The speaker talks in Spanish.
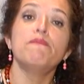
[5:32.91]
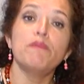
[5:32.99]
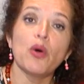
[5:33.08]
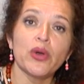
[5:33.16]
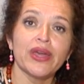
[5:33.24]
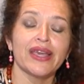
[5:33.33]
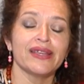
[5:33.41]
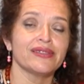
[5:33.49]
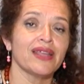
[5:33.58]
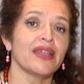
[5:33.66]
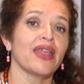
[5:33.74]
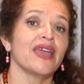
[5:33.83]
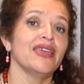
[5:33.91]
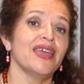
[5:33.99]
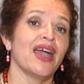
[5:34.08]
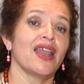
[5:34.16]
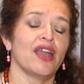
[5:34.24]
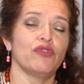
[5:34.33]
porque están ahí
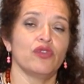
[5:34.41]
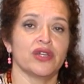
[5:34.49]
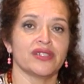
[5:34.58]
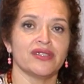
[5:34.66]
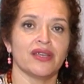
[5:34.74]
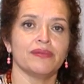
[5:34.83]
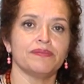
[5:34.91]
a la fuerza.